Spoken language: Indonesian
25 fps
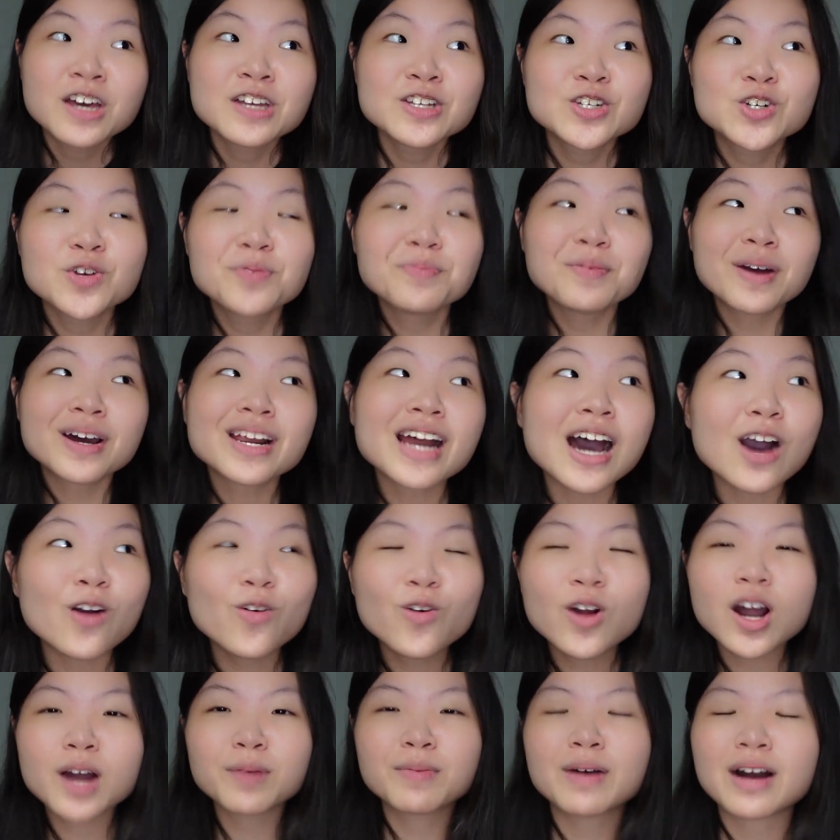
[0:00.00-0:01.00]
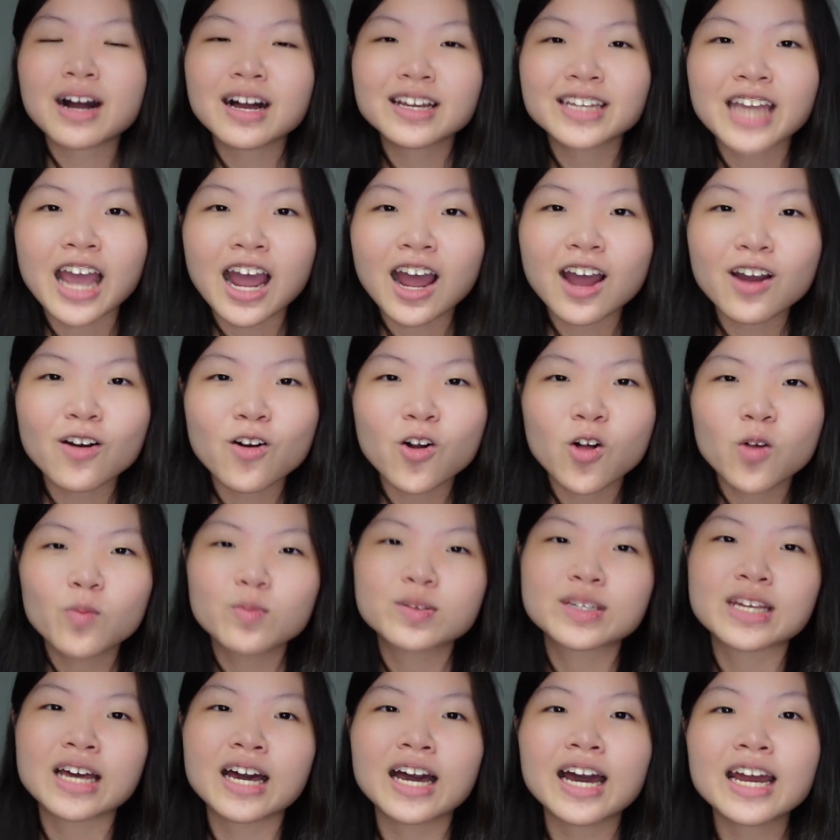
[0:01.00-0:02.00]
cuman aku nggak bakal nyangka kalau
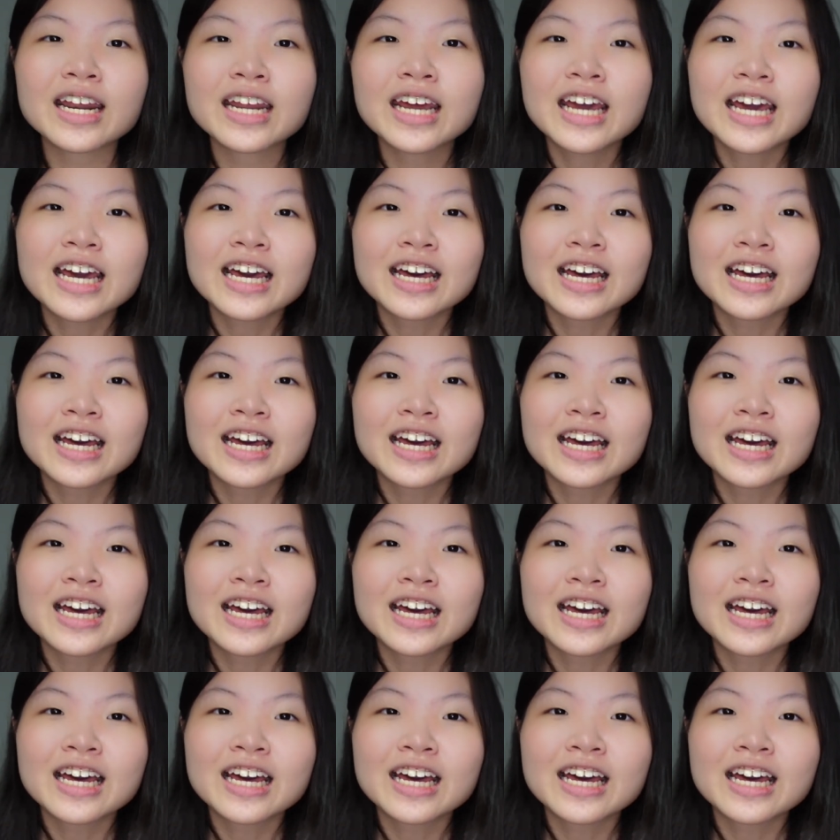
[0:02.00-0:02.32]
misalkan